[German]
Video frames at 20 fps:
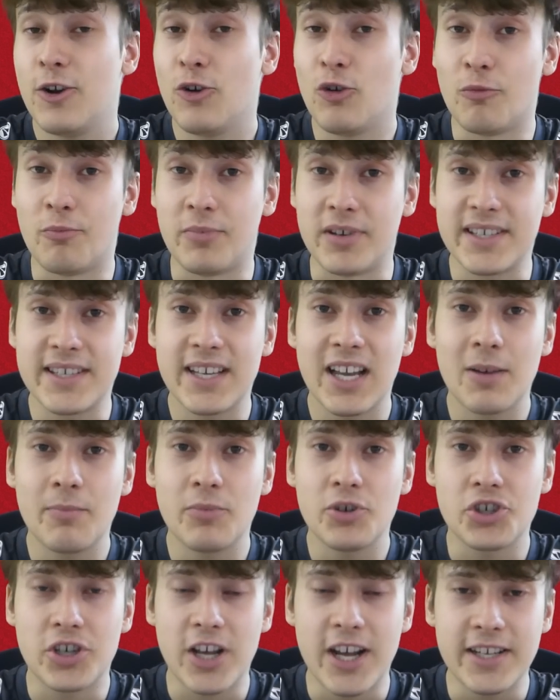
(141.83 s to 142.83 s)
Und bisher
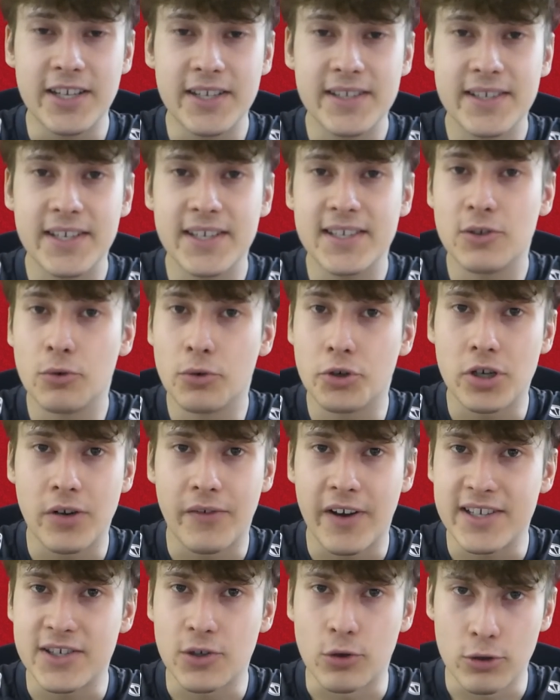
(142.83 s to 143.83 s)
bestätigt sich es,
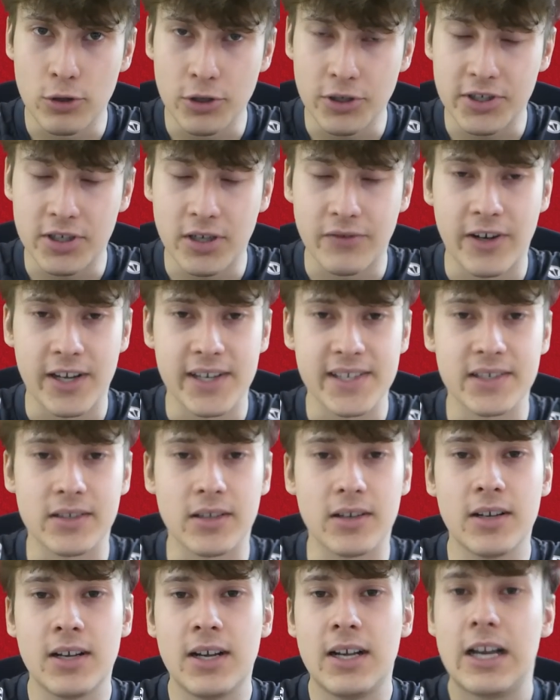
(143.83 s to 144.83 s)
logischerweise auch glücklicherweise,
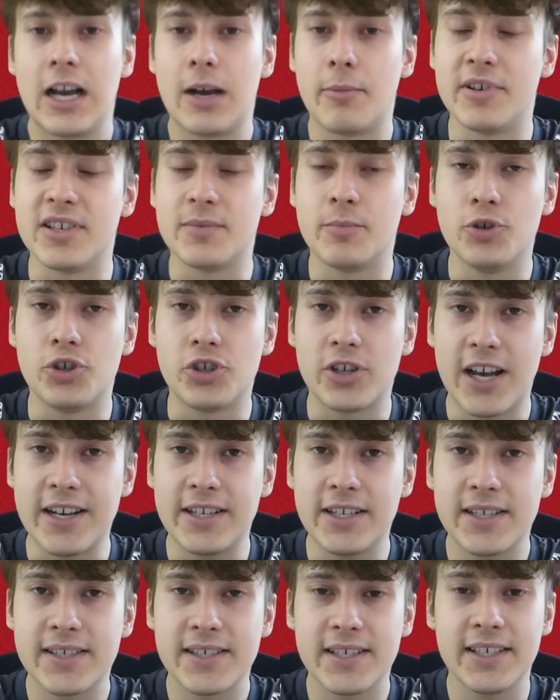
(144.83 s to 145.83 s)
ne? aber es
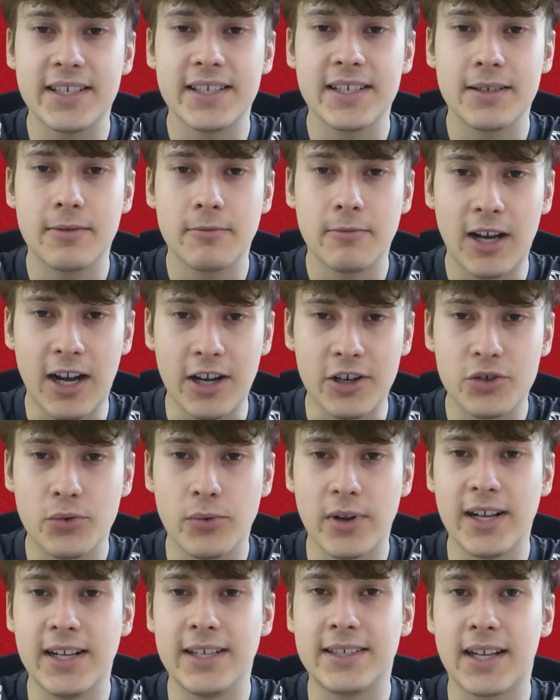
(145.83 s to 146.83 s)
bestätigt sich,
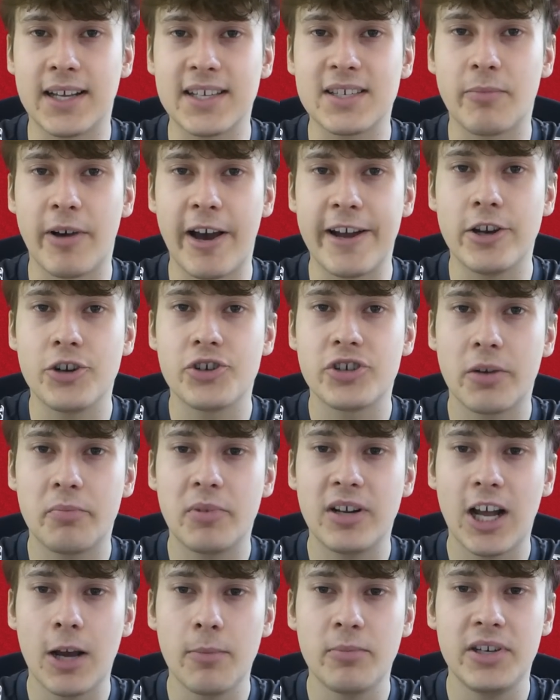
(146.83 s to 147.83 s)
aktuell, dass beide
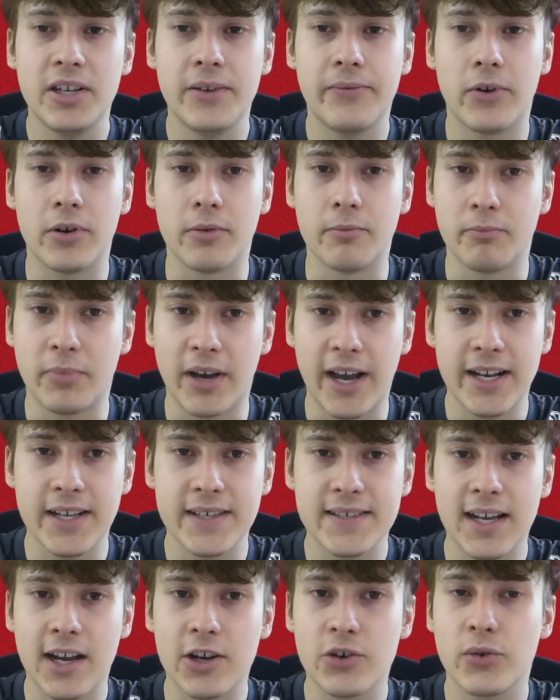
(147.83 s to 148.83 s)
stabil abliefern.
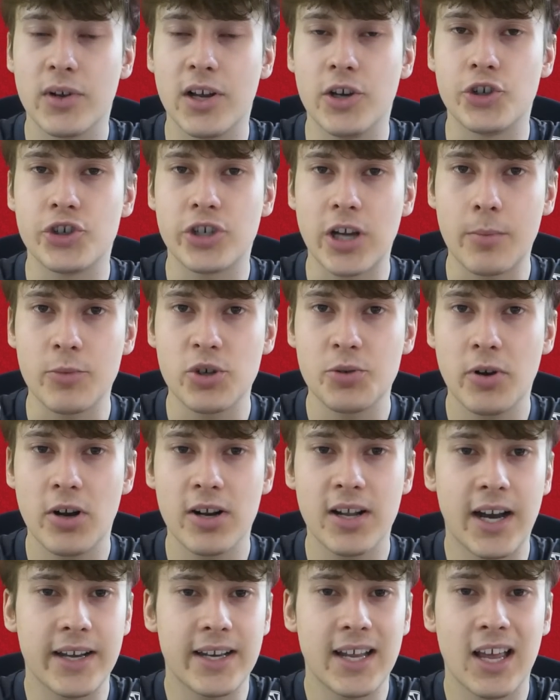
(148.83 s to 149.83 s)
Beides aktuell
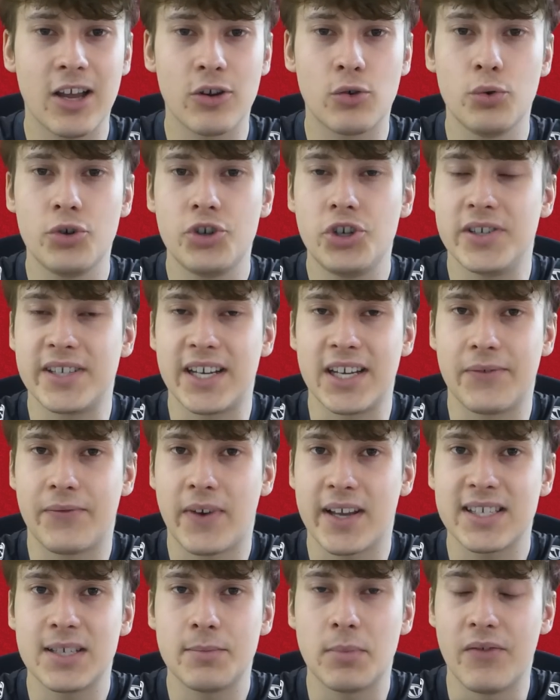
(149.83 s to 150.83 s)
Stammspieler. Gerade Haraguchi ist eigentlich
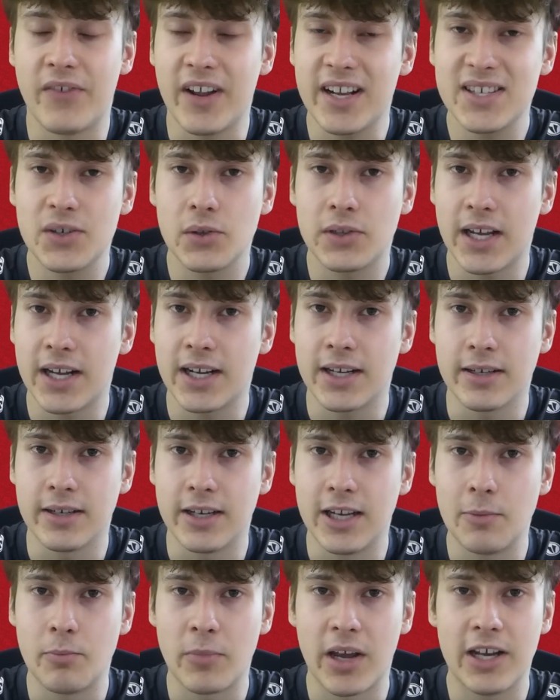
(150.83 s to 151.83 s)
fast nicht mehr wegzudenken
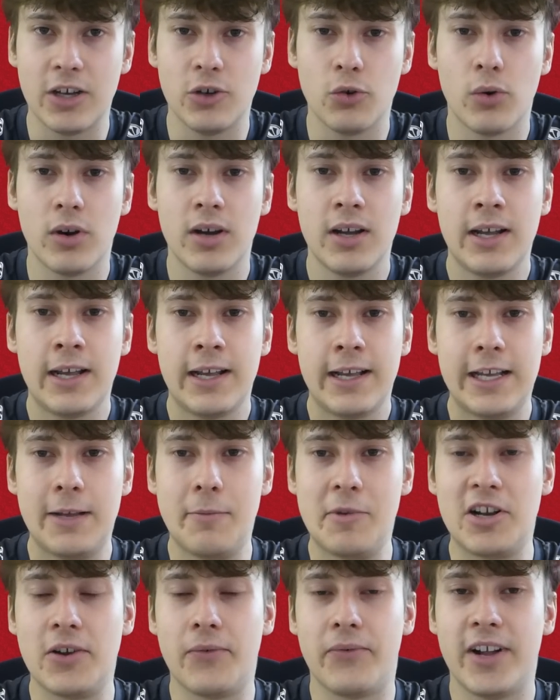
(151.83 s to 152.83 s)
neben Endo
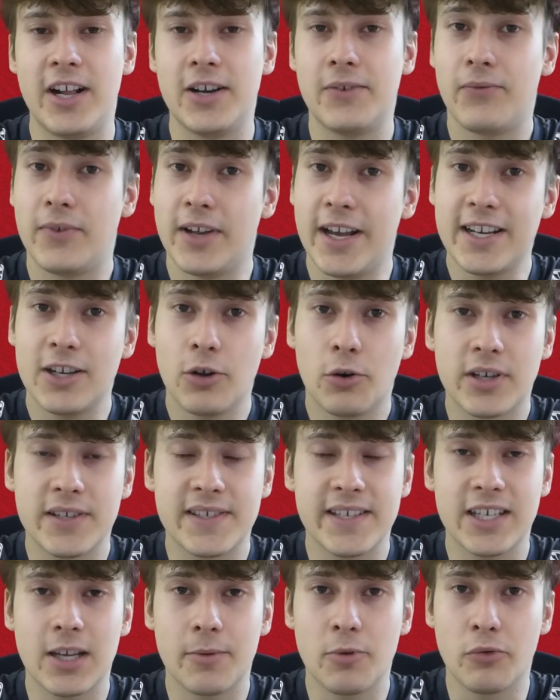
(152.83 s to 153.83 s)
im Mittelfeld. Vielleicht auch
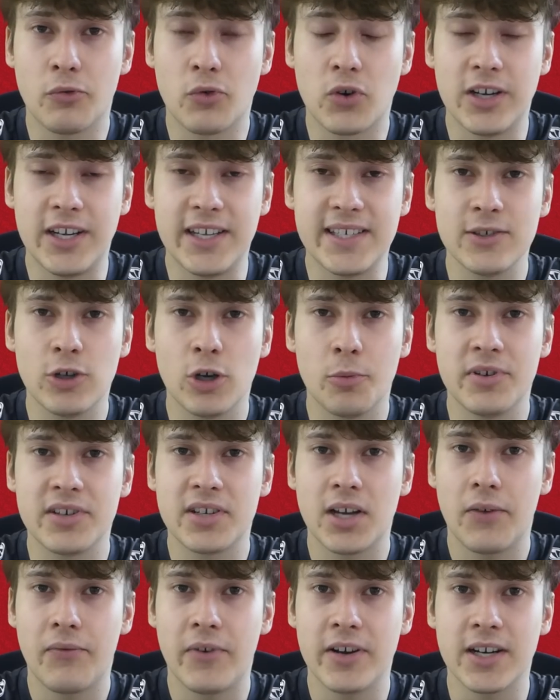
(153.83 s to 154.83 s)
tatsächlich, habe ich irgendwo gelesen,
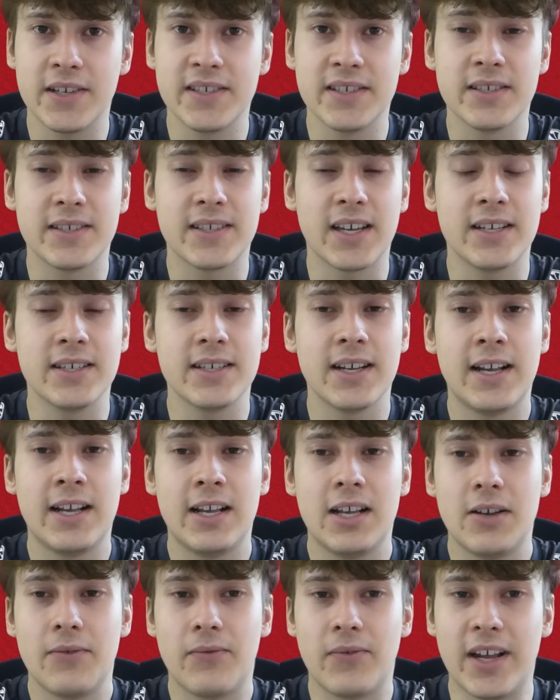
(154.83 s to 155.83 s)
Kommentar, fand ich ganz interessant.
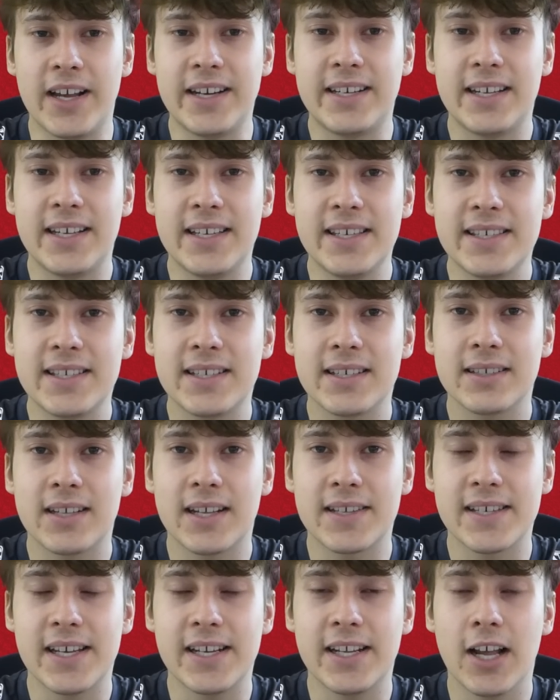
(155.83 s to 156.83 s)
Vielleicht ist
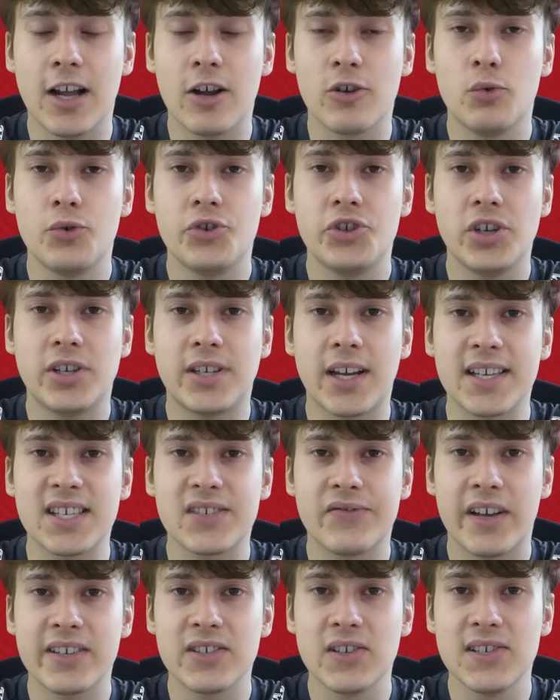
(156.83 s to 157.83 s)
tatsächlich Haraguchi
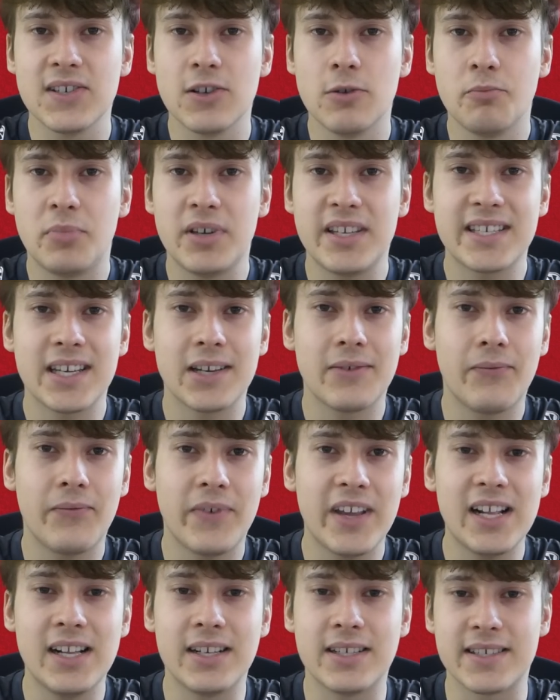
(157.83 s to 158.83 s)
das, was uns so ein bisschen
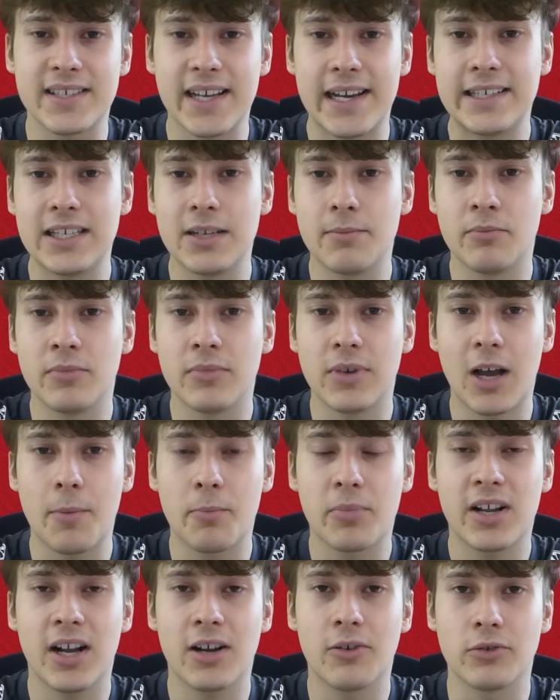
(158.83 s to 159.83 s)
fehlt seit einem
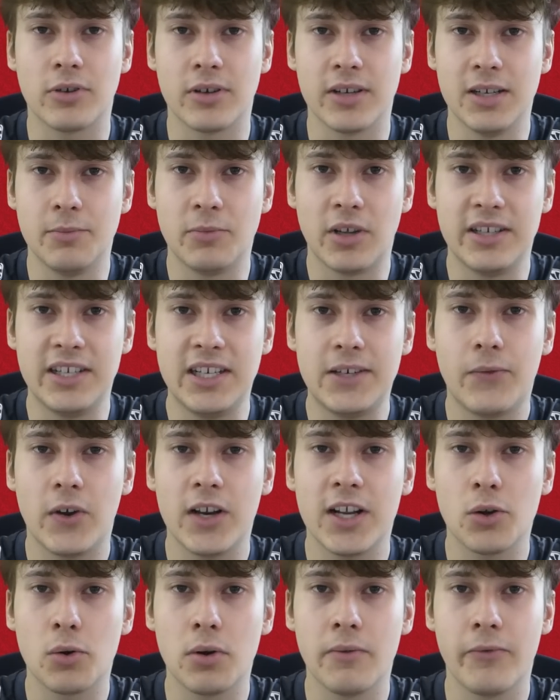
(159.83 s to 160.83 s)
Abgang oder eben der
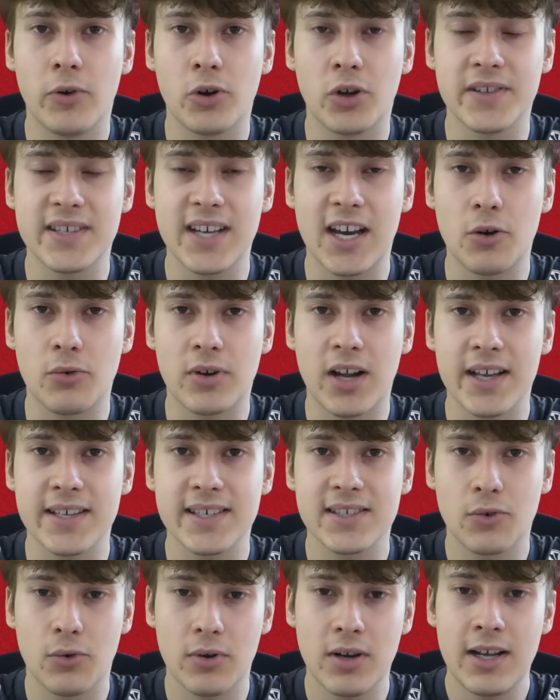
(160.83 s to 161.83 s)
Nichtverlängerung von Gonzalo
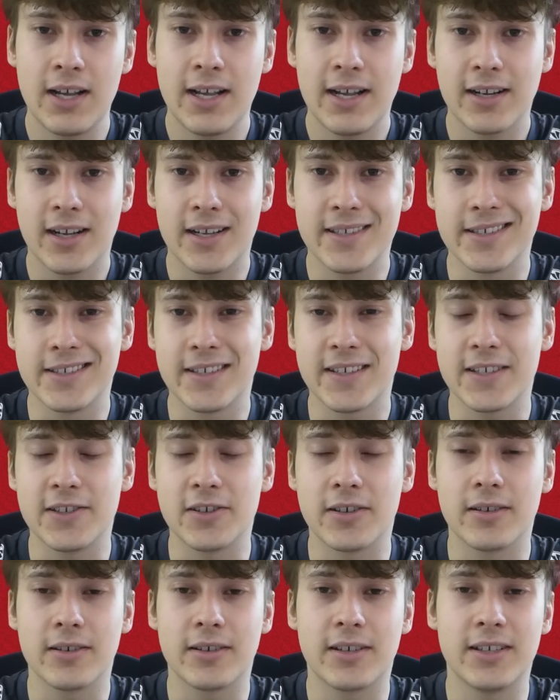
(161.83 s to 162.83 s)
Castro. Ganz
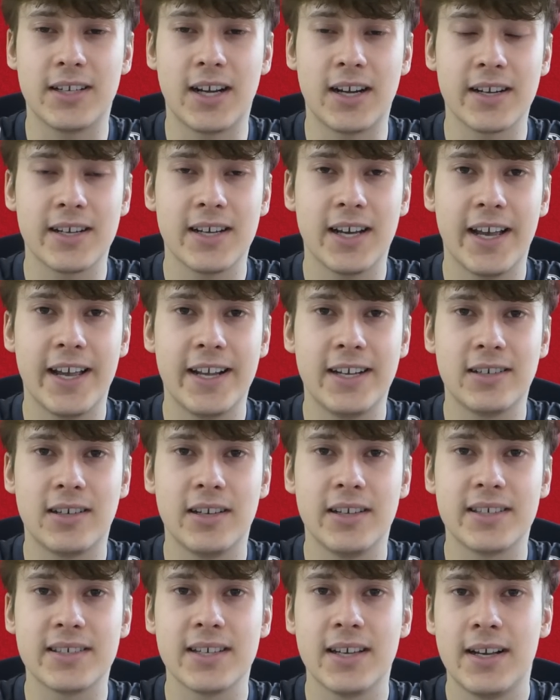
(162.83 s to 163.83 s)
interessanter Gedanke
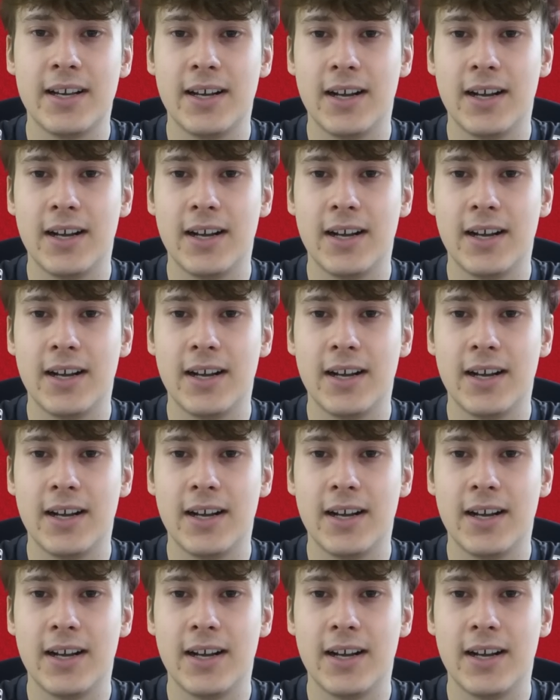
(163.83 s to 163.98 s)
eigentlich.